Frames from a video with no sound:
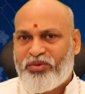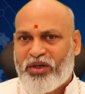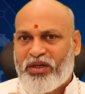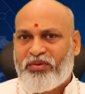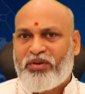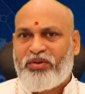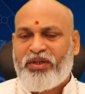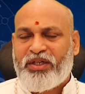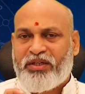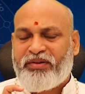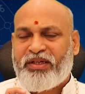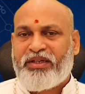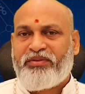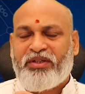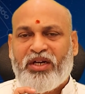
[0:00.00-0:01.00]
గొడవలు
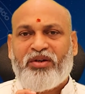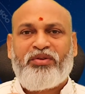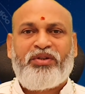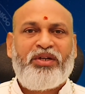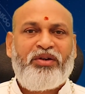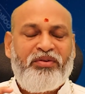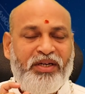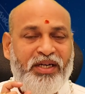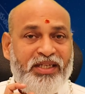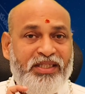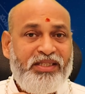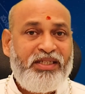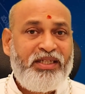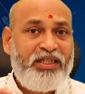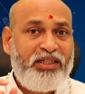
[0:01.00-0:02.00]
ఇటువంటివి రాకుండా ఉంటాయి
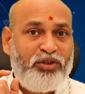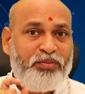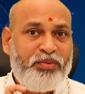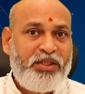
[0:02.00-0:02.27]
స్త్రీలతో